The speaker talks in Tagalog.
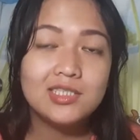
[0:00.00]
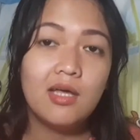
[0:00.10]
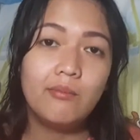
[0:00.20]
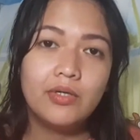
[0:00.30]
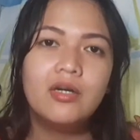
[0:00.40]

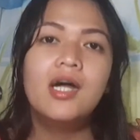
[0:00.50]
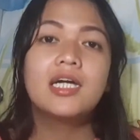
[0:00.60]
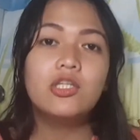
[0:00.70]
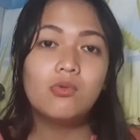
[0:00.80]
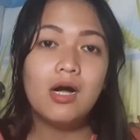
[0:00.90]
December
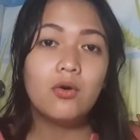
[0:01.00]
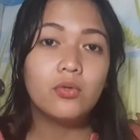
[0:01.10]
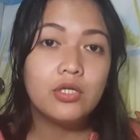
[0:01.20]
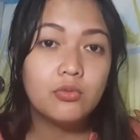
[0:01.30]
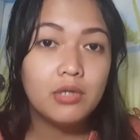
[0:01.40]
kinuha
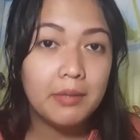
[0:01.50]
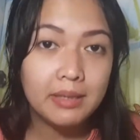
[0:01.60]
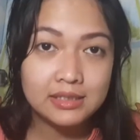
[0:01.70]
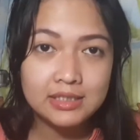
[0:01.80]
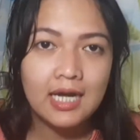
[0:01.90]
ko rin yung
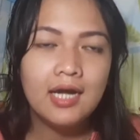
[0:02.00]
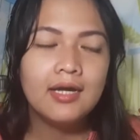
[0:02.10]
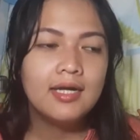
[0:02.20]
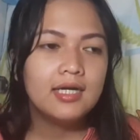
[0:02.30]
laman niya